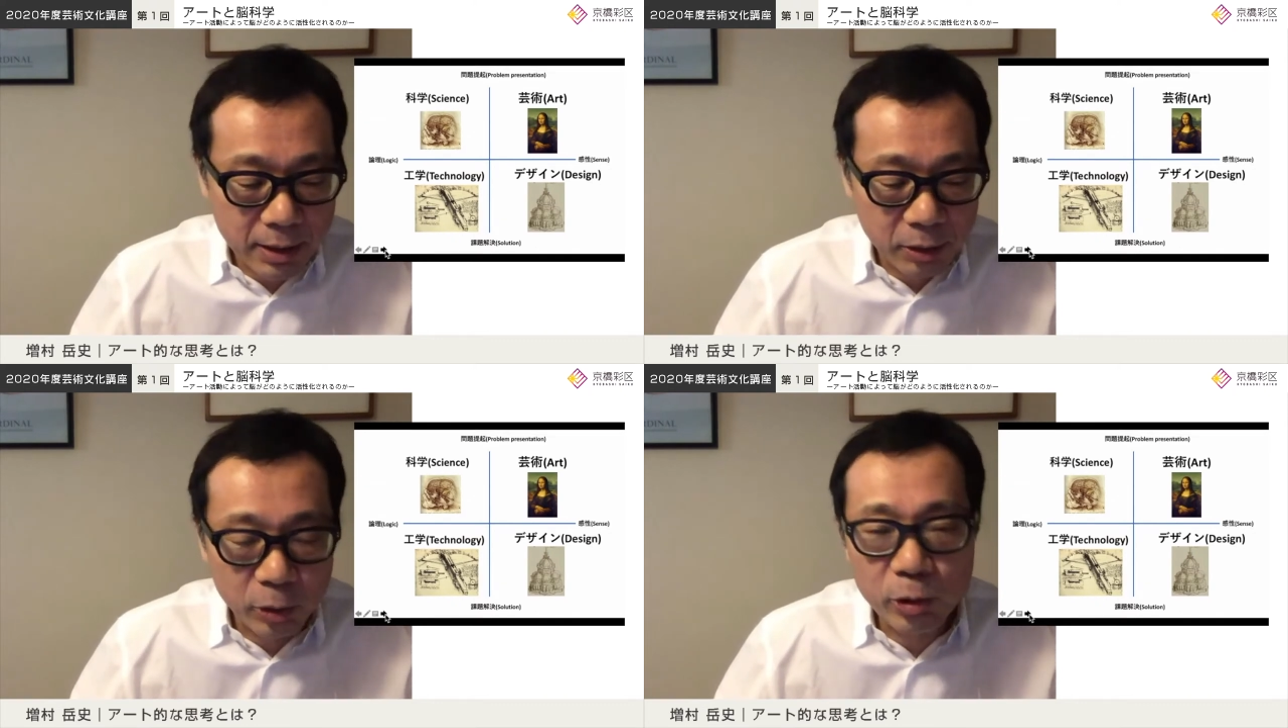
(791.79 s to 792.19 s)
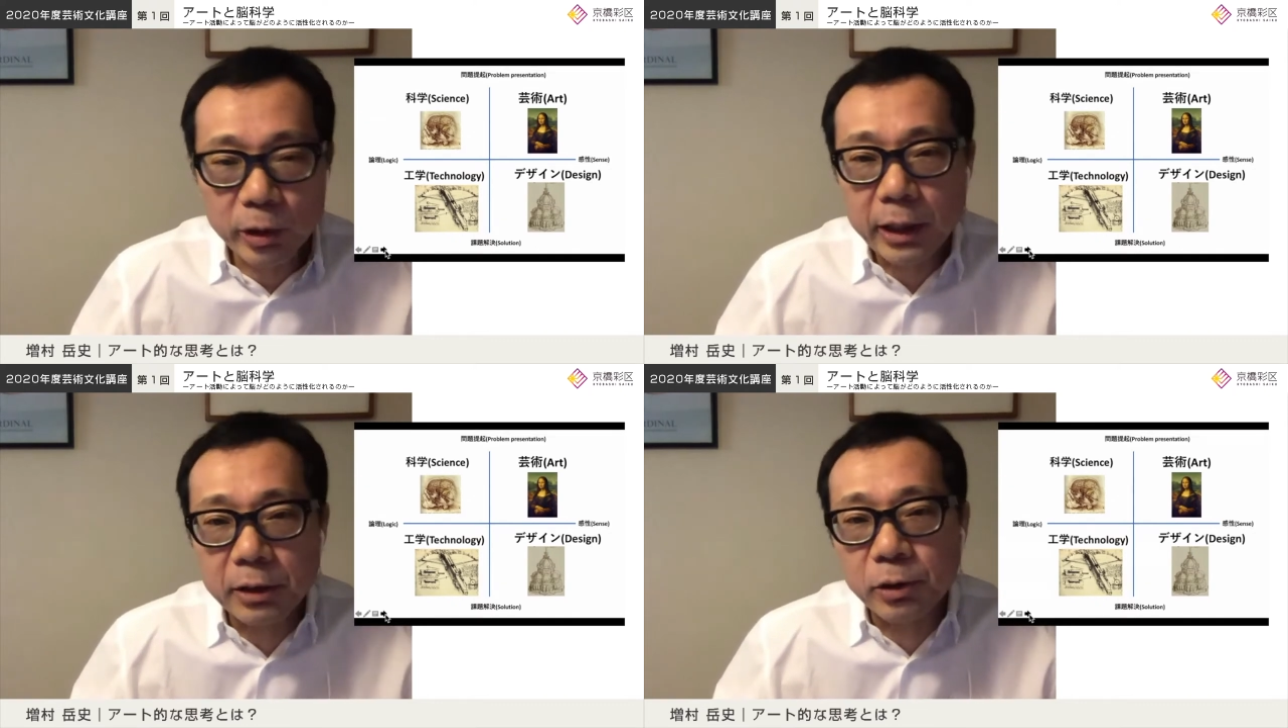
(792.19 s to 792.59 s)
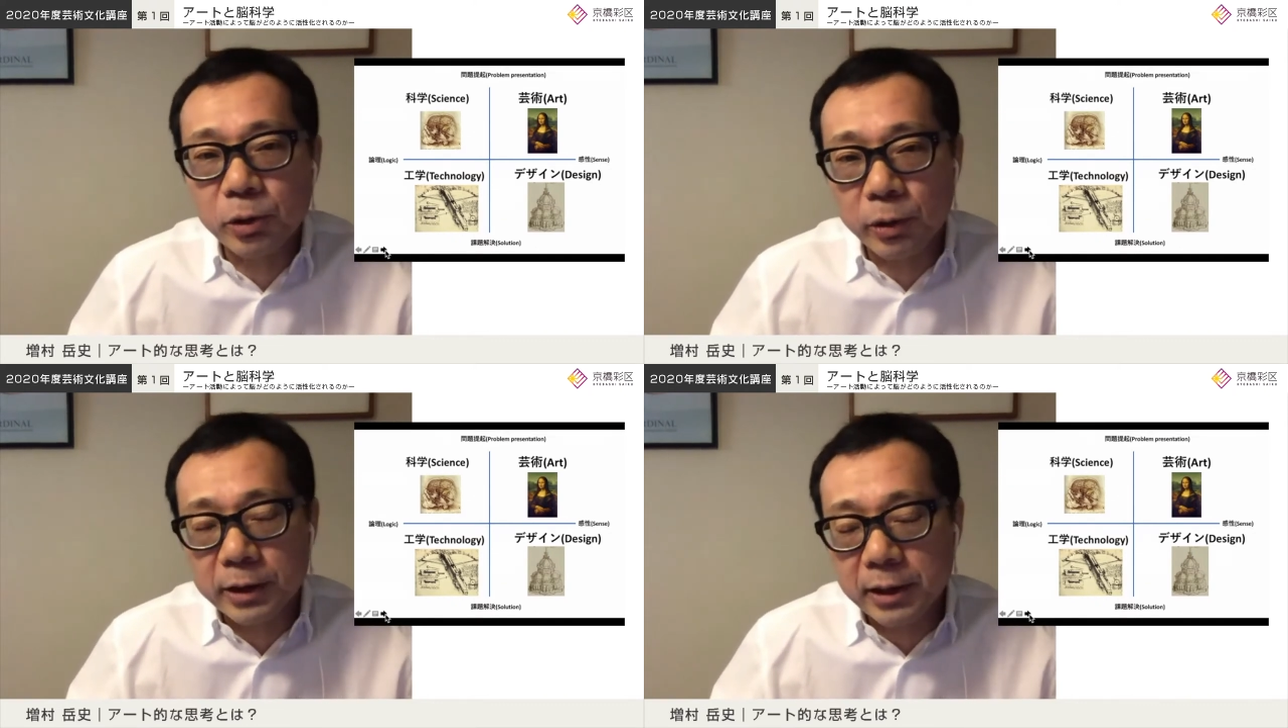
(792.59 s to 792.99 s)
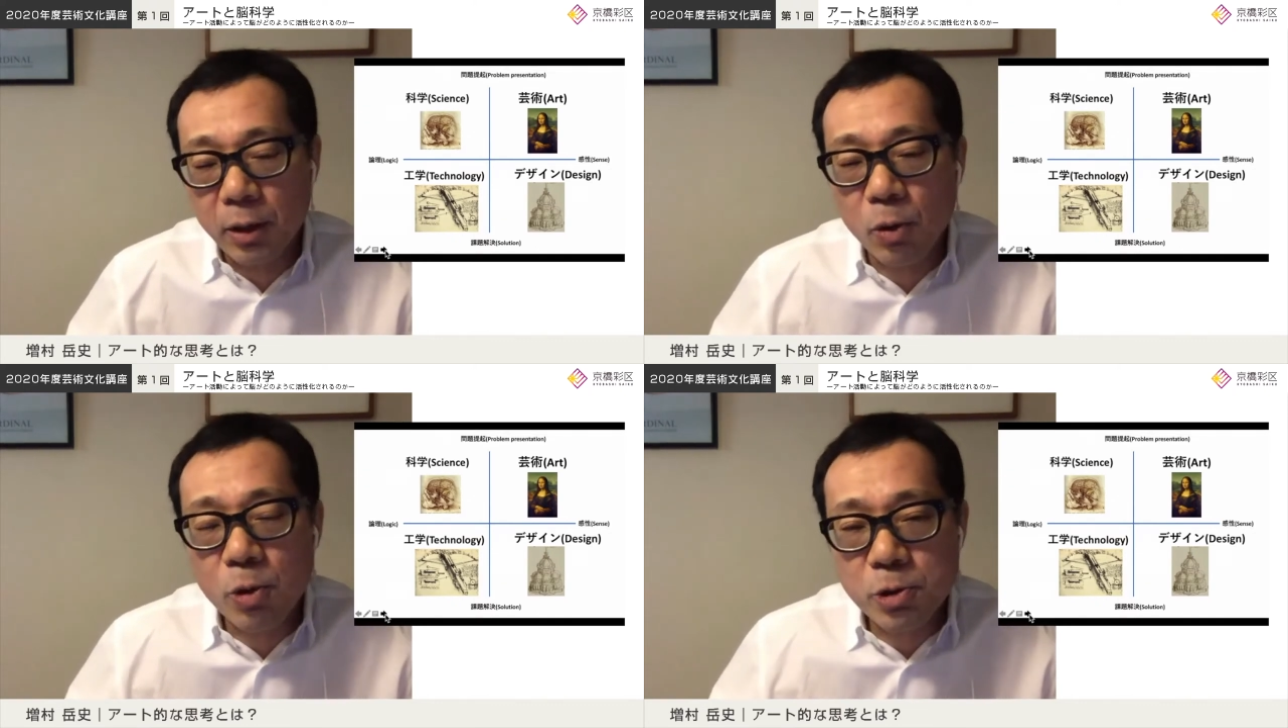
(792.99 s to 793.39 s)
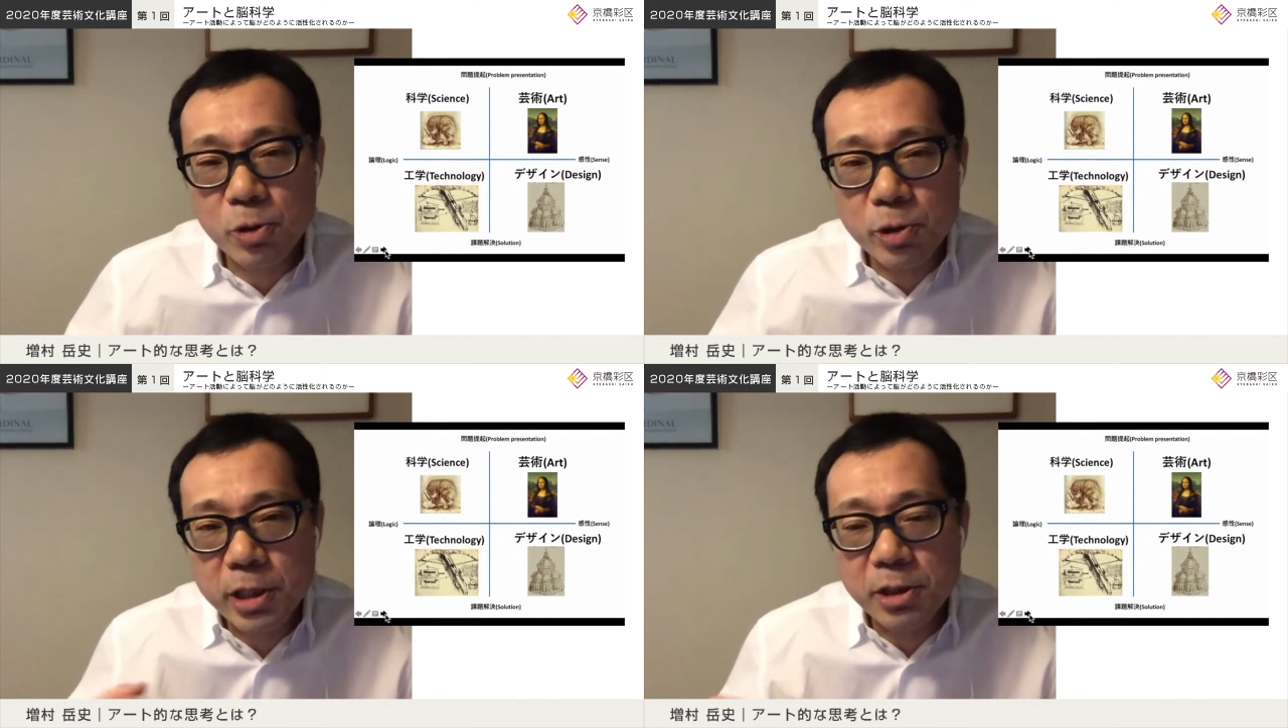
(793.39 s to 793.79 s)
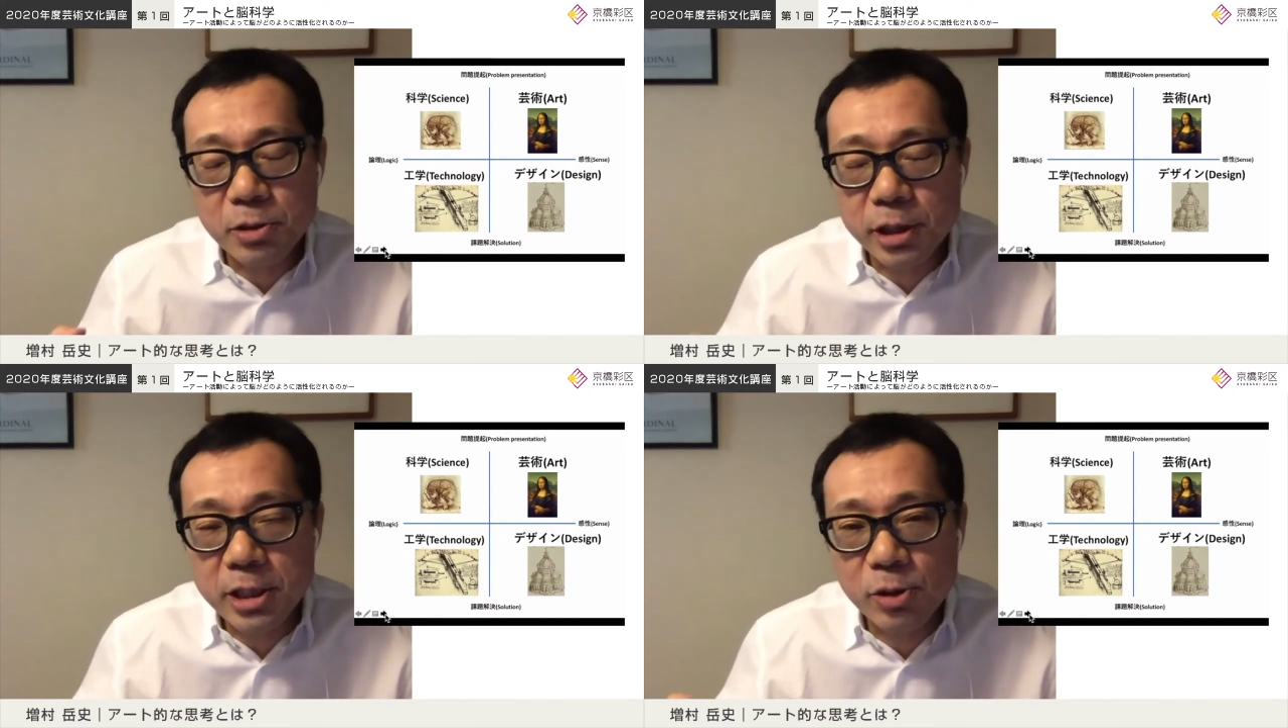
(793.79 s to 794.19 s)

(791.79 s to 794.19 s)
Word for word: どういうことかというとですね、王族貴